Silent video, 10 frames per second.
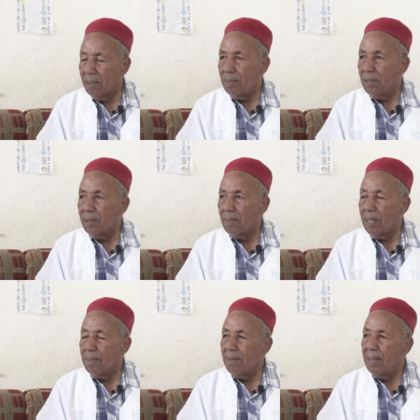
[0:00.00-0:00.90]
عندكم انت
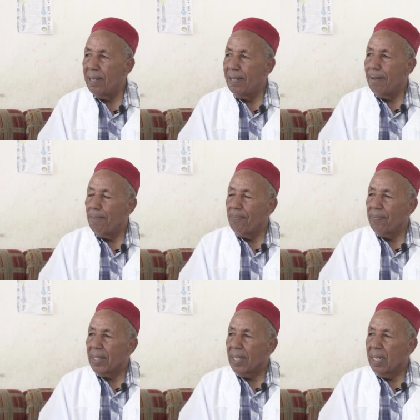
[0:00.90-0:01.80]
ثم
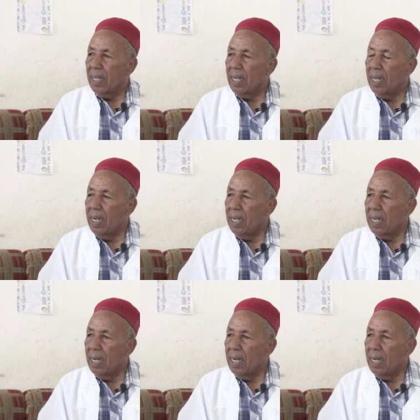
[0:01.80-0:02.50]
قال له